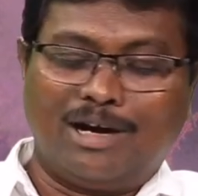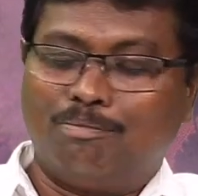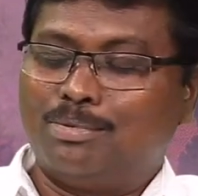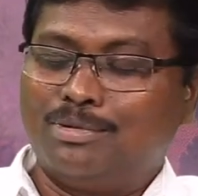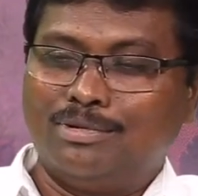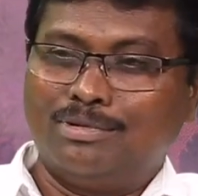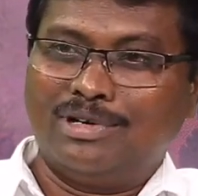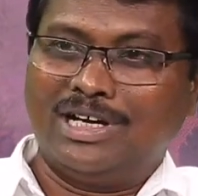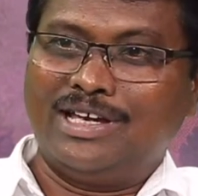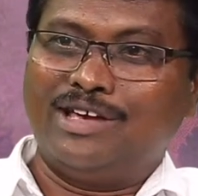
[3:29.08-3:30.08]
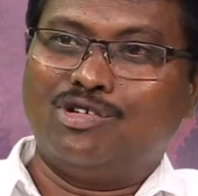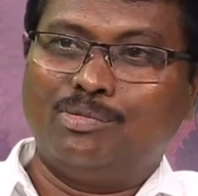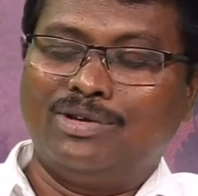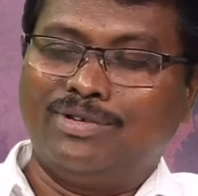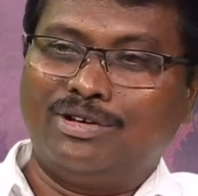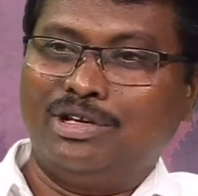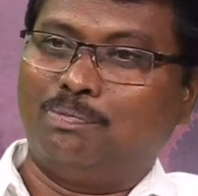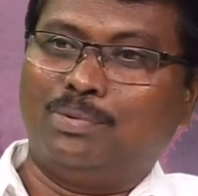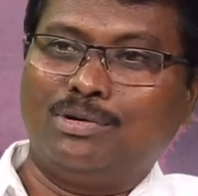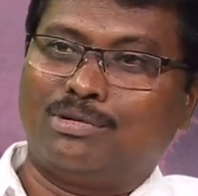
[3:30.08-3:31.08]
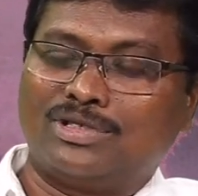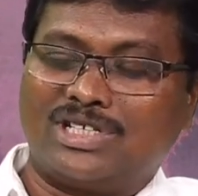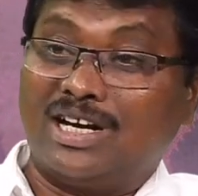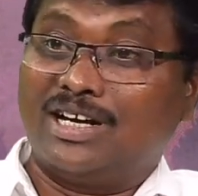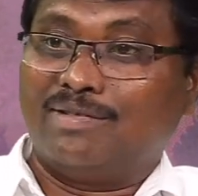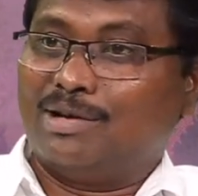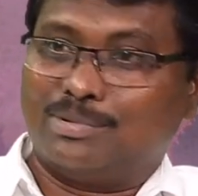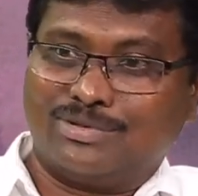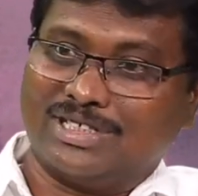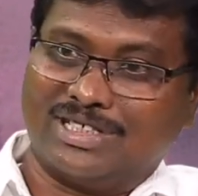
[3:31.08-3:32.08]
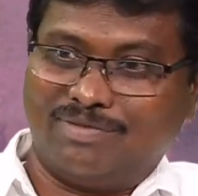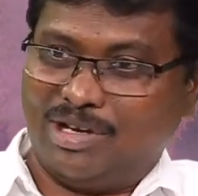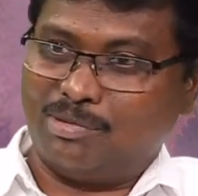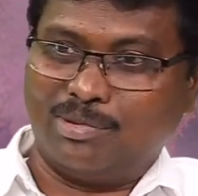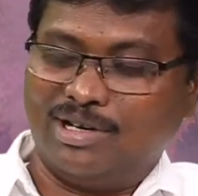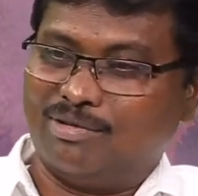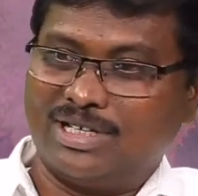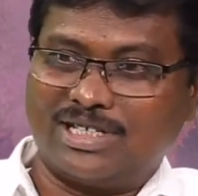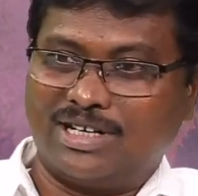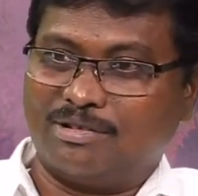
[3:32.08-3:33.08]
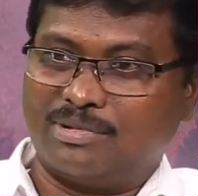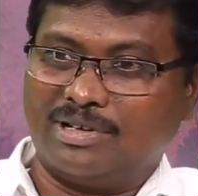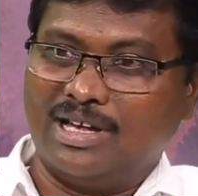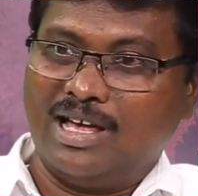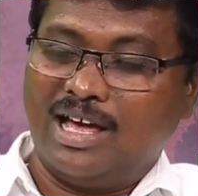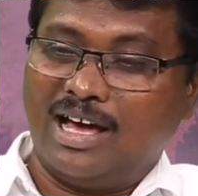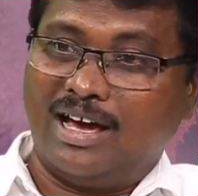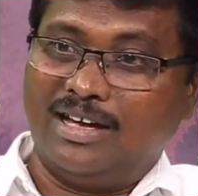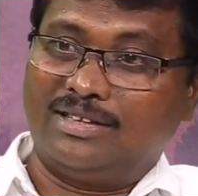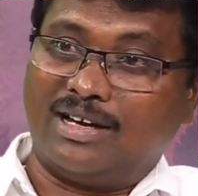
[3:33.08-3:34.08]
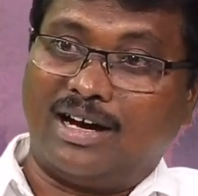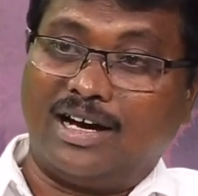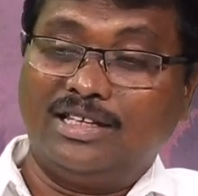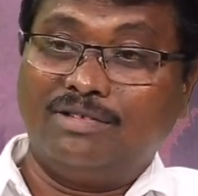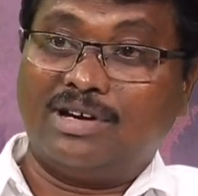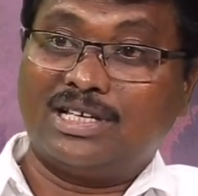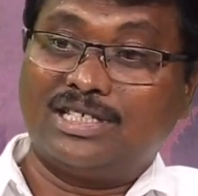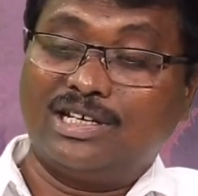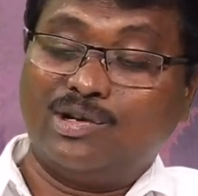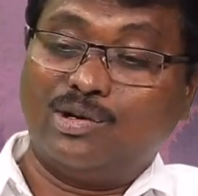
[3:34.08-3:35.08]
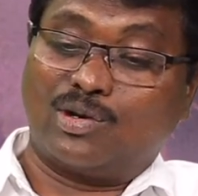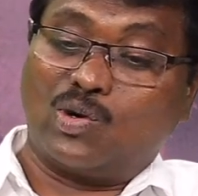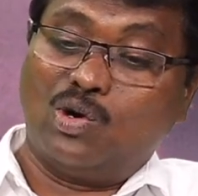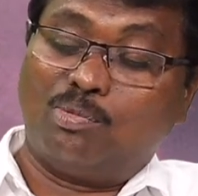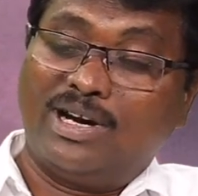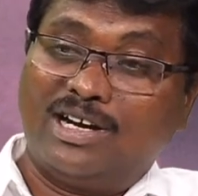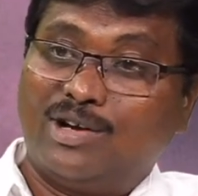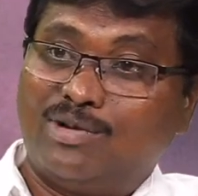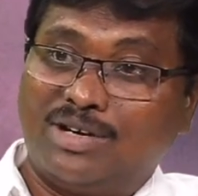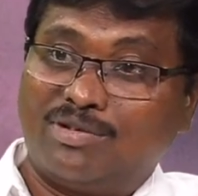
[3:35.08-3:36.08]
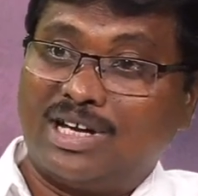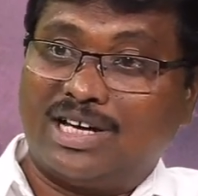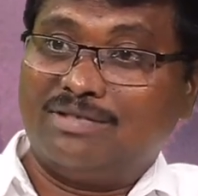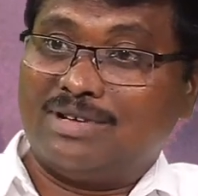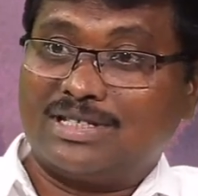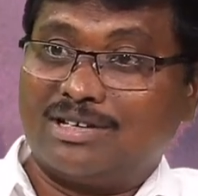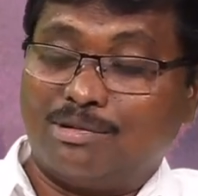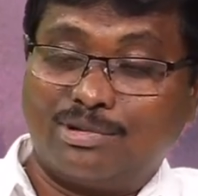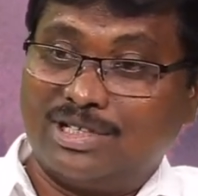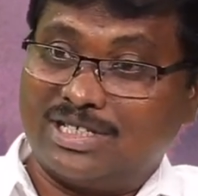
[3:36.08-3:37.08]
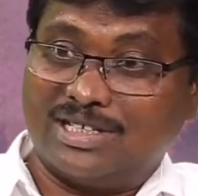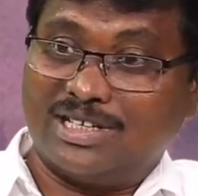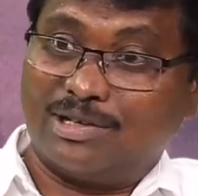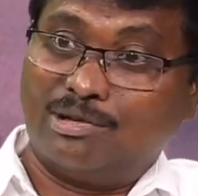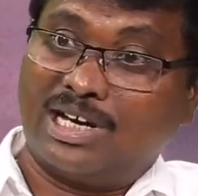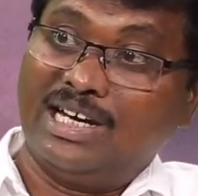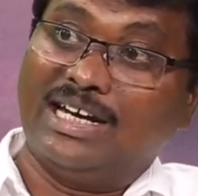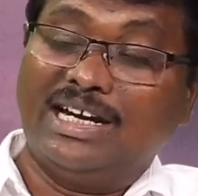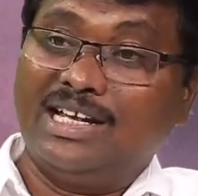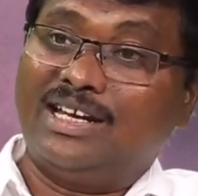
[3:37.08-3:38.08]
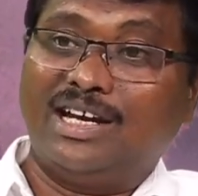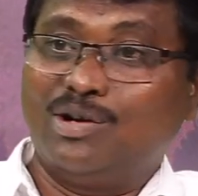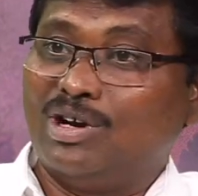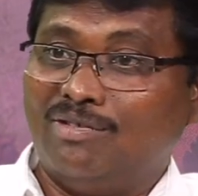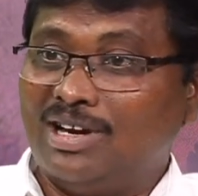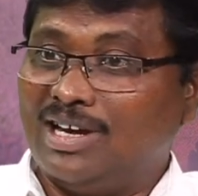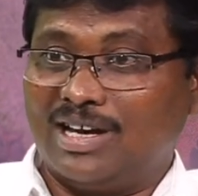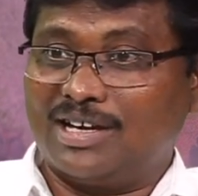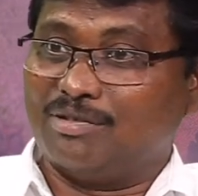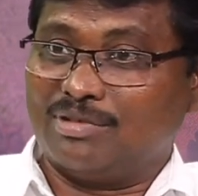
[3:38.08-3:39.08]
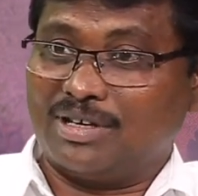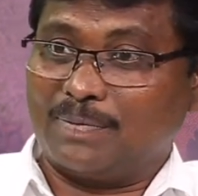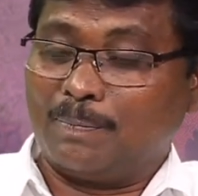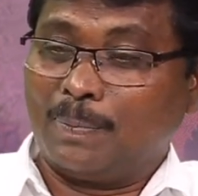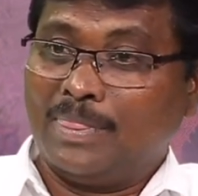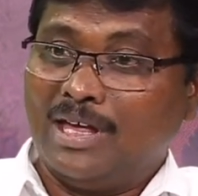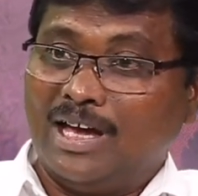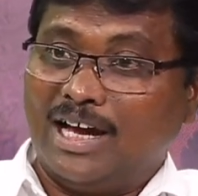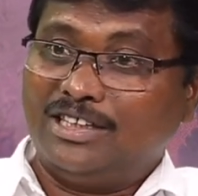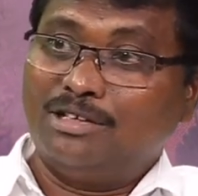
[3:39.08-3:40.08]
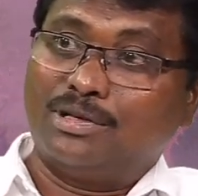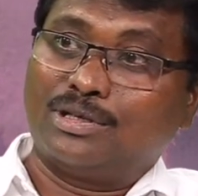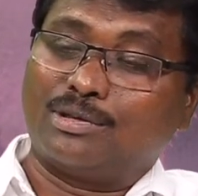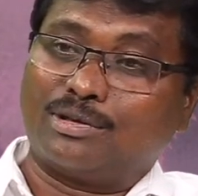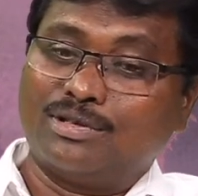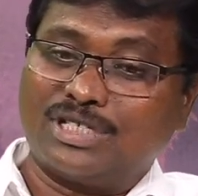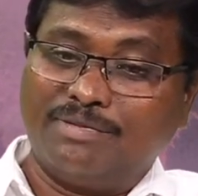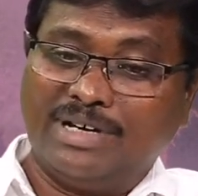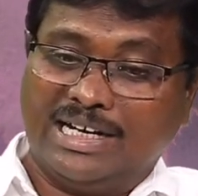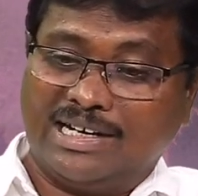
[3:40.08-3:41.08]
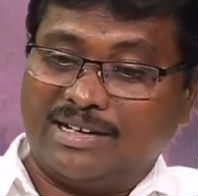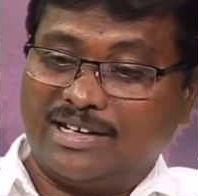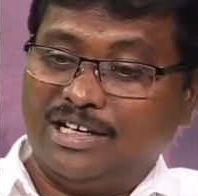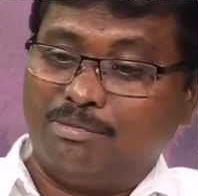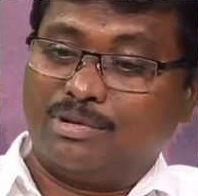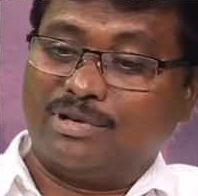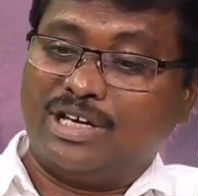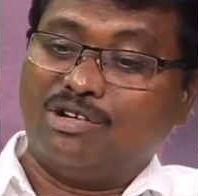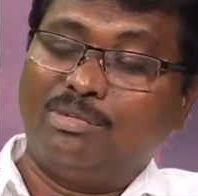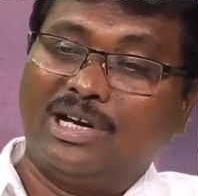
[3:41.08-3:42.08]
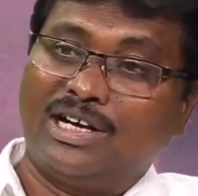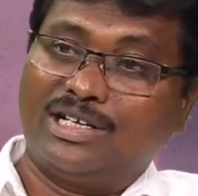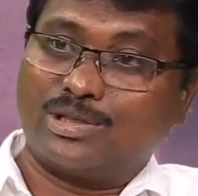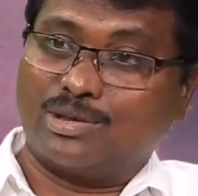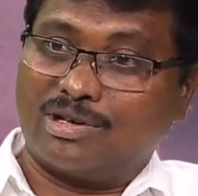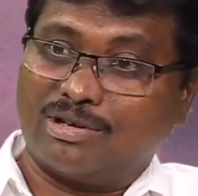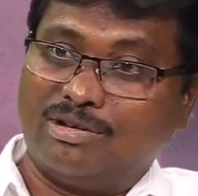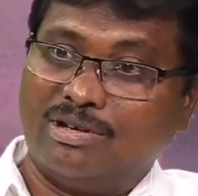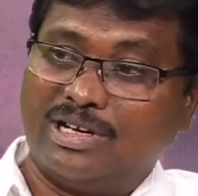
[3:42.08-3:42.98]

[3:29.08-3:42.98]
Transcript: అప్పుడు ఉన్న ఏఓబి వేరు ఇప్పుడు చాలా డెవలప్ వచ్చేసింది ఏఓబిలో కూడా చాలా డెవలప్ ఆదివాసులు ఆదివాసీల్లో రోడ్ పాయింట్లో ఉన్నటువంటి ఆదివాసులు అభివృద్ధి చెందారు కానీ ఇంటీరియర్లో ఉన్న వాళ్ళు అలాగే ఉన్నారు అయితే ఇక్కడ దురదృష్టం ఏంటంటే ఇప్పుడు ఏఓబి లాంటి చోట్ల